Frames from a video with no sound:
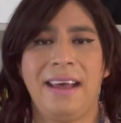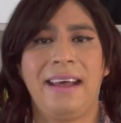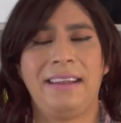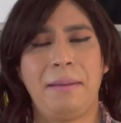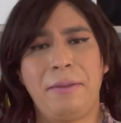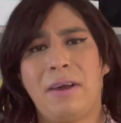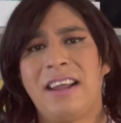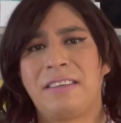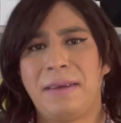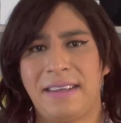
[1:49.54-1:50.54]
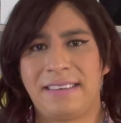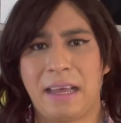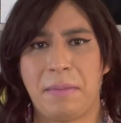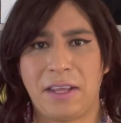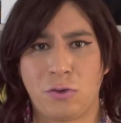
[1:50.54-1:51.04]
Debido a las veces
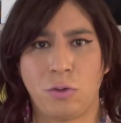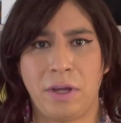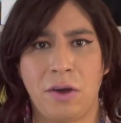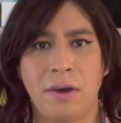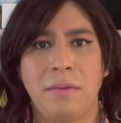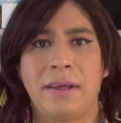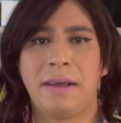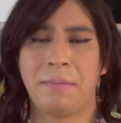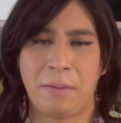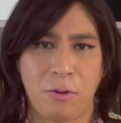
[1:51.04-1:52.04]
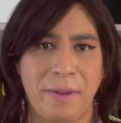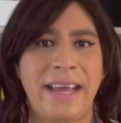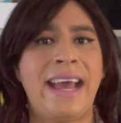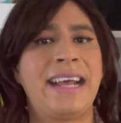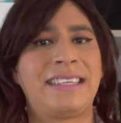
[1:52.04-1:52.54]
que me descubrieron, me
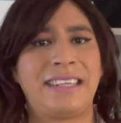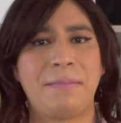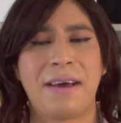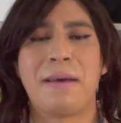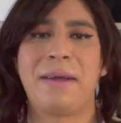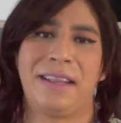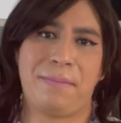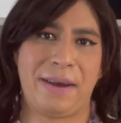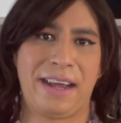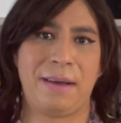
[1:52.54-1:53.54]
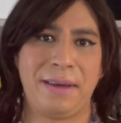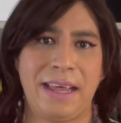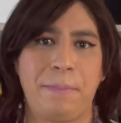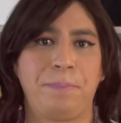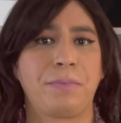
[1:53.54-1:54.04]
volví extremadamente
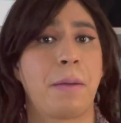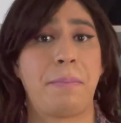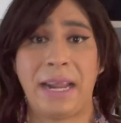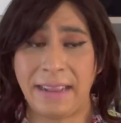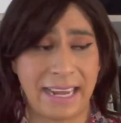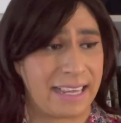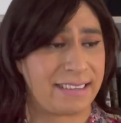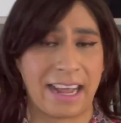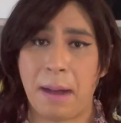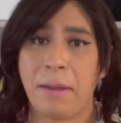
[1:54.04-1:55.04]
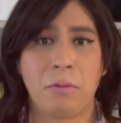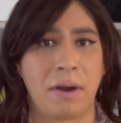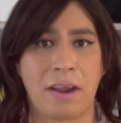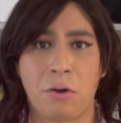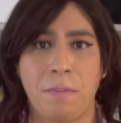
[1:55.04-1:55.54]
precavida prenda que sacaba del
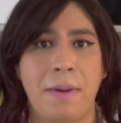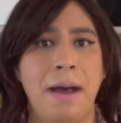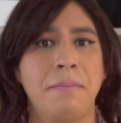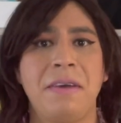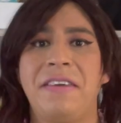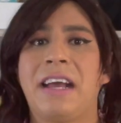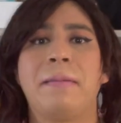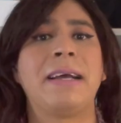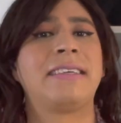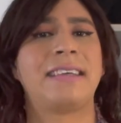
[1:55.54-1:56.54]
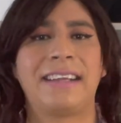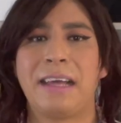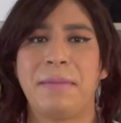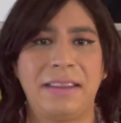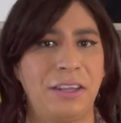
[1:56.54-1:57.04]
guardarropa me fijaba
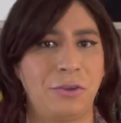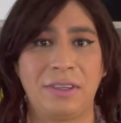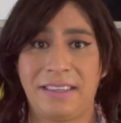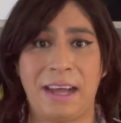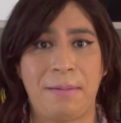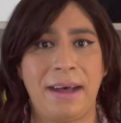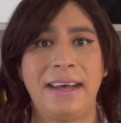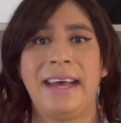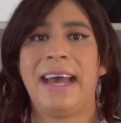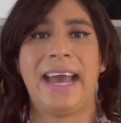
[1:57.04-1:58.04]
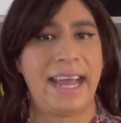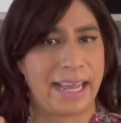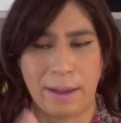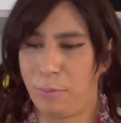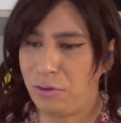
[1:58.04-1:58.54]
exactamente en dónde estaba,
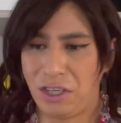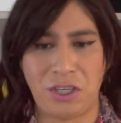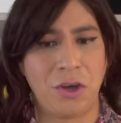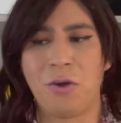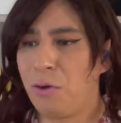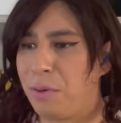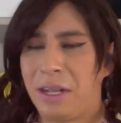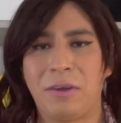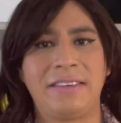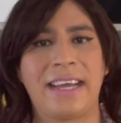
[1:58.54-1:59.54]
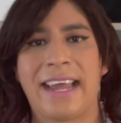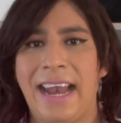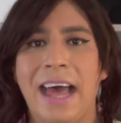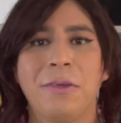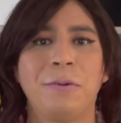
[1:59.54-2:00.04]
en qué posición o viendo hacia
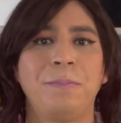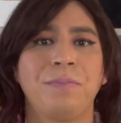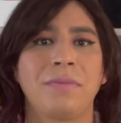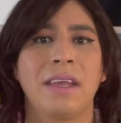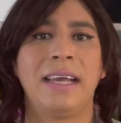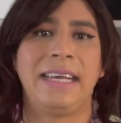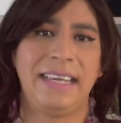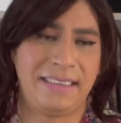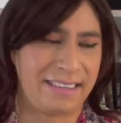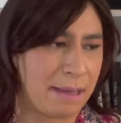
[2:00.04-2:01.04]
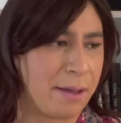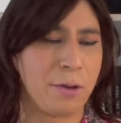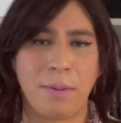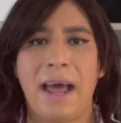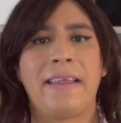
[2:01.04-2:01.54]
qué lado, y si estaba
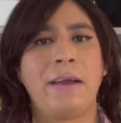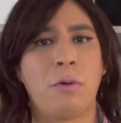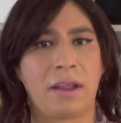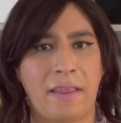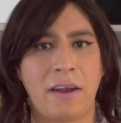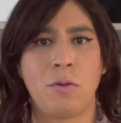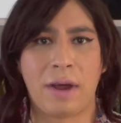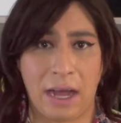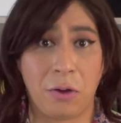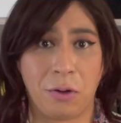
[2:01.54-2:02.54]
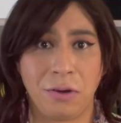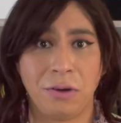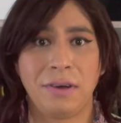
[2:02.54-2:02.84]
doblada y guardada en un cajón,